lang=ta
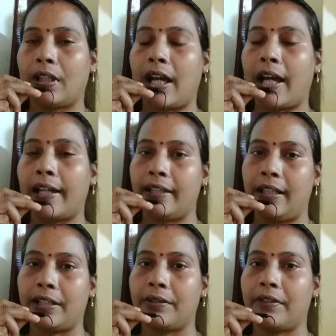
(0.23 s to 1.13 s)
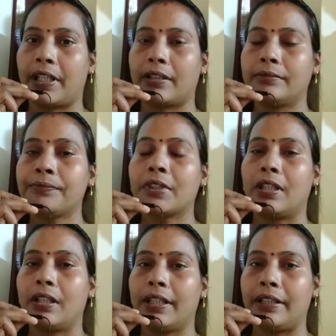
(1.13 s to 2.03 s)
ஹாய் எல்லாருக்கும் வணக்கம்
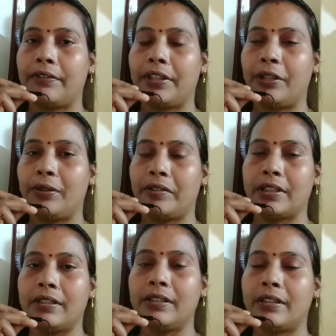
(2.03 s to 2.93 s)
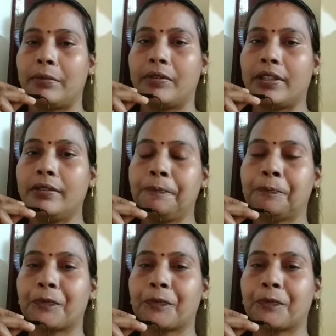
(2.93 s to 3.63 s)
இந்த வீடியோவில் வந்து நம்ம வந்து